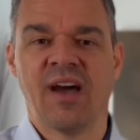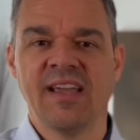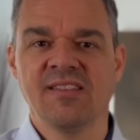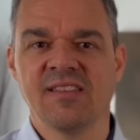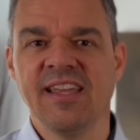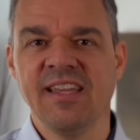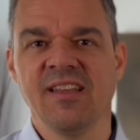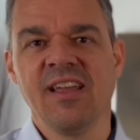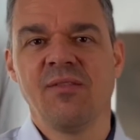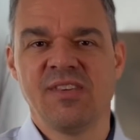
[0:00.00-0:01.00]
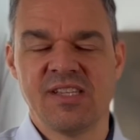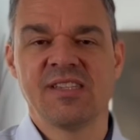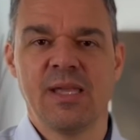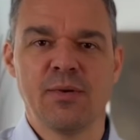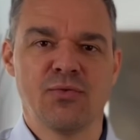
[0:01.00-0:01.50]
Du weißt nicht,
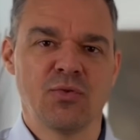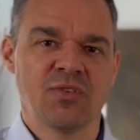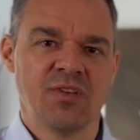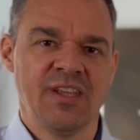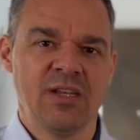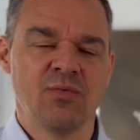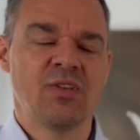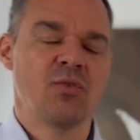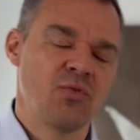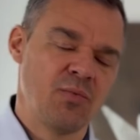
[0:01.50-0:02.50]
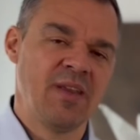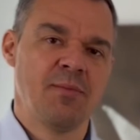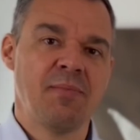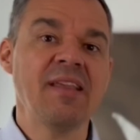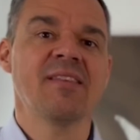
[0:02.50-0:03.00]
wie Systeme funktionieren und wie du es
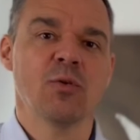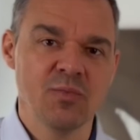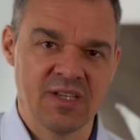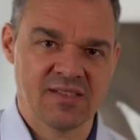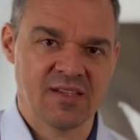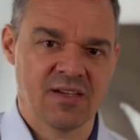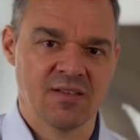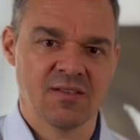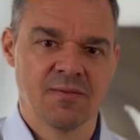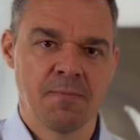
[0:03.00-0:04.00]
für dich besser umsetzen